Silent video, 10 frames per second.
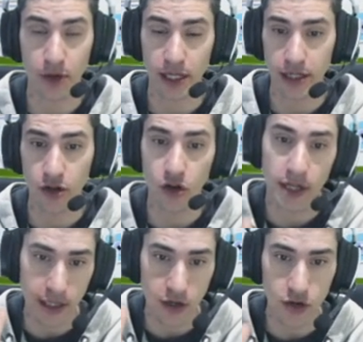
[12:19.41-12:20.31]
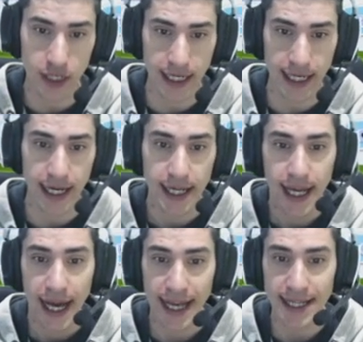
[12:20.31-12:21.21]
Porque si no, el tío se lía
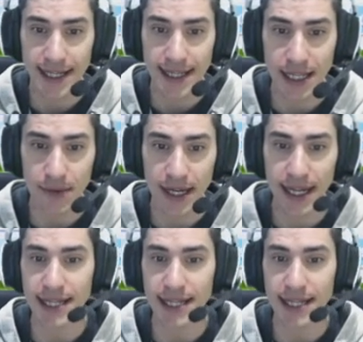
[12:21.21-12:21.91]
Así, de esa manera,